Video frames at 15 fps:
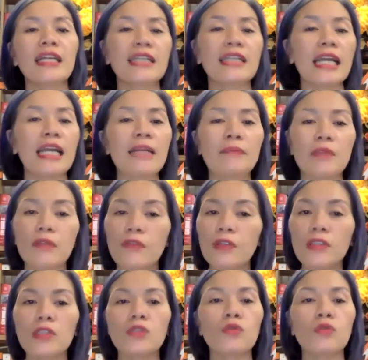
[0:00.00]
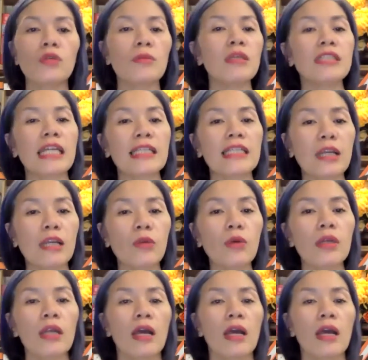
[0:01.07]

ngay lập tức Phương sử dụng cái bức tranh này luôn.